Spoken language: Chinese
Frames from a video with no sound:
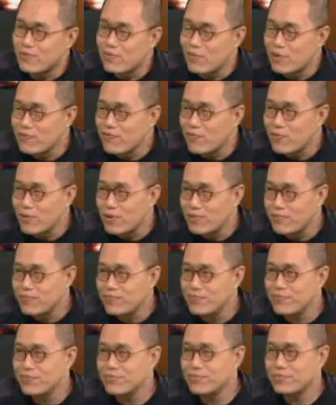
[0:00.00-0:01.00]
我还有
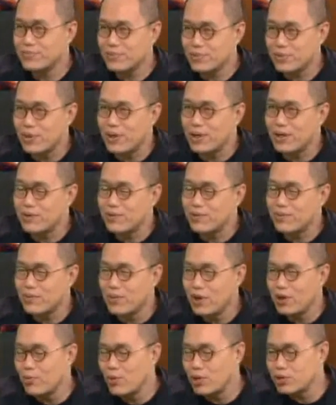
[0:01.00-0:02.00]
医疗，对，
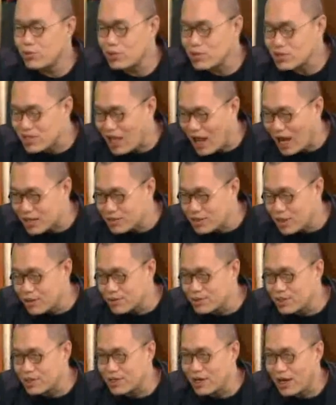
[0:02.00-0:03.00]
我对打
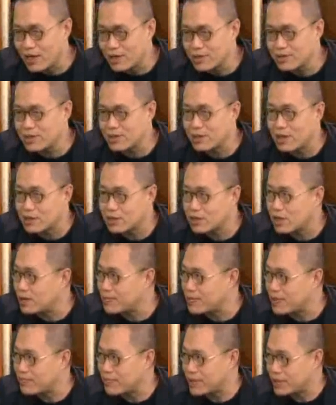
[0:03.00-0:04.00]
造这两个字啊
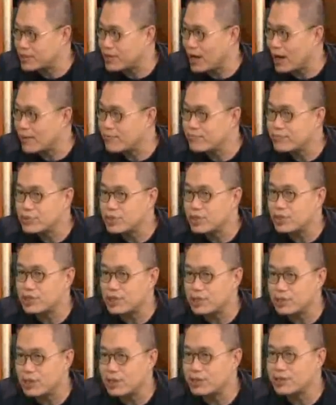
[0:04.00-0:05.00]
特别敏感。
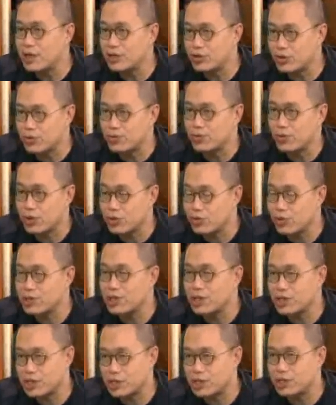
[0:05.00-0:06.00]
就今天在中国
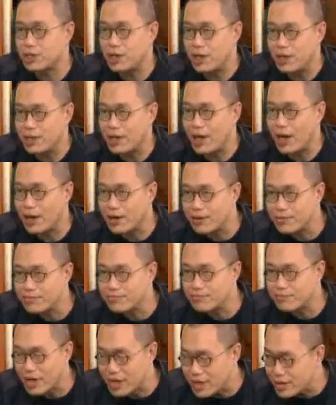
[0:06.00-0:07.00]
最近10年来，
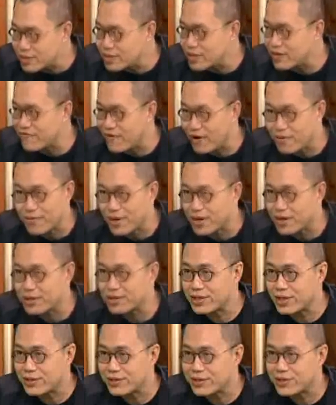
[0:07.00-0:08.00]
每个地方每
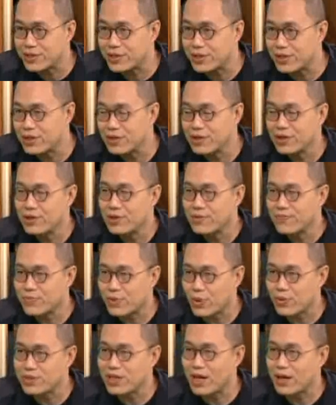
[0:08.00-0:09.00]
个城市
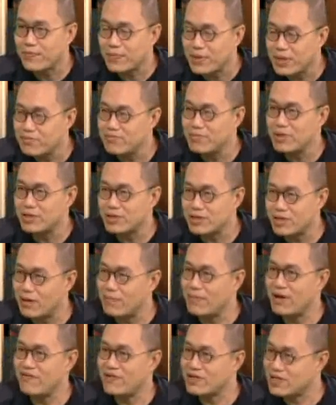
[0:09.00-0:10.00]
都在拼命
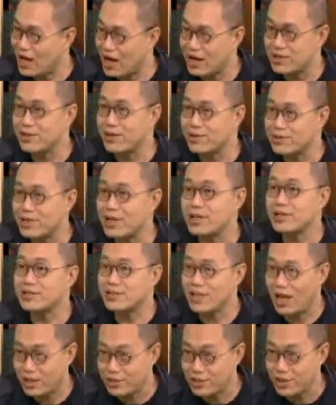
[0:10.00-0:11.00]
想办法打造
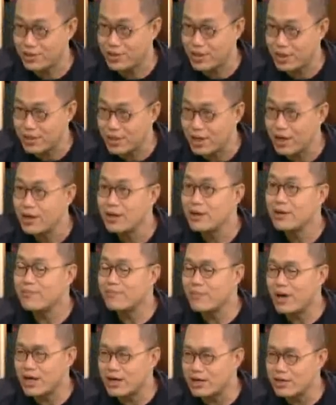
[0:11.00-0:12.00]
这个打造那个，
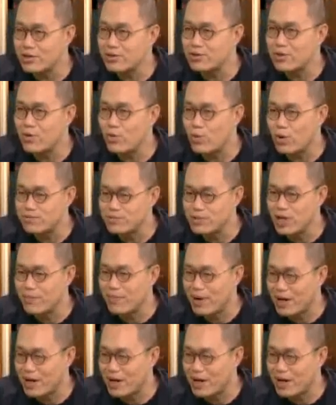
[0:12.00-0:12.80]
每个都说我